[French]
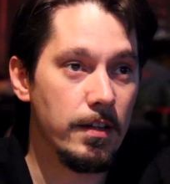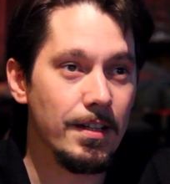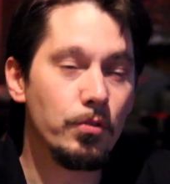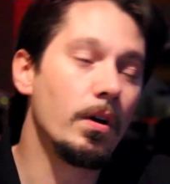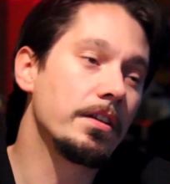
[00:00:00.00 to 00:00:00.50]
Les
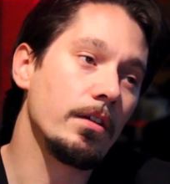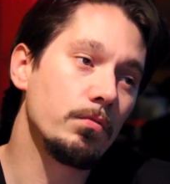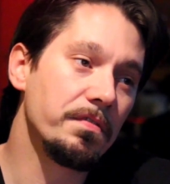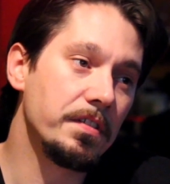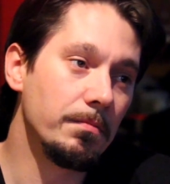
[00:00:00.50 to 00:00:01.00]
trois quarts
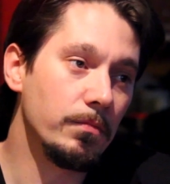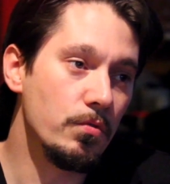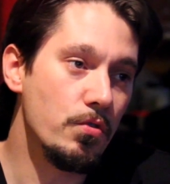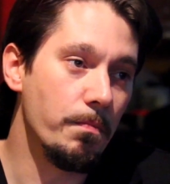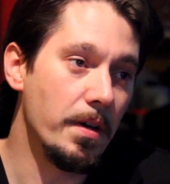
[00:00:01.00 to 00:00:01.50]
du film,
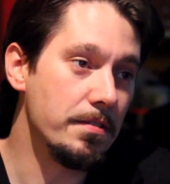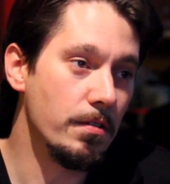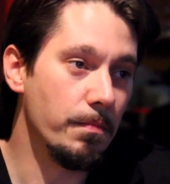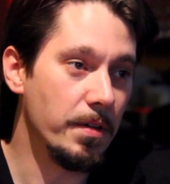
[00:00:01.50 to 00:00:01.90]
se passe euh,